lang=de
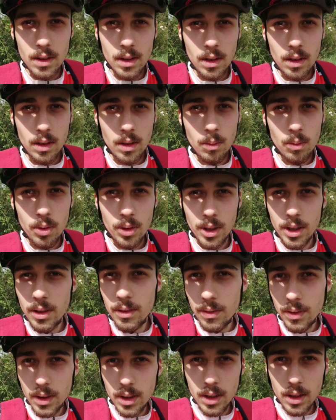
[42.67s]
Ähm, von der
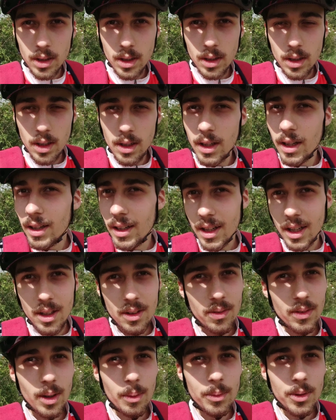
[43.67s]
Hinfahrt. Leider
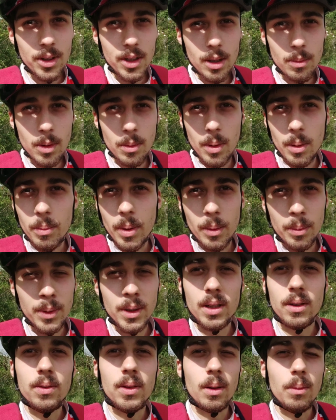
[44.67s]
keine von Amsterdam, aber ein paar
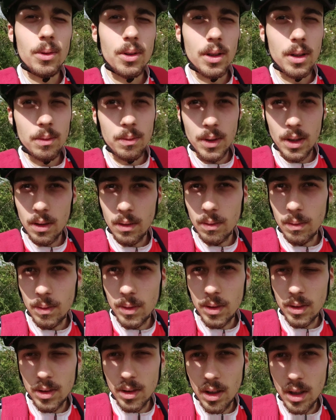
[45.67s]
Bilder von Amsterdam werden
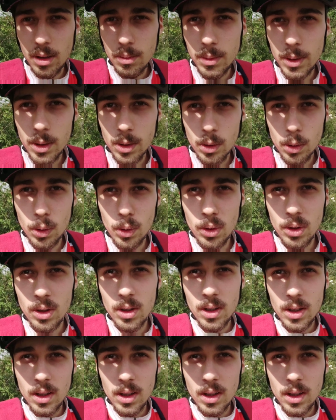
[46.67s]
wir sicher einblenden können.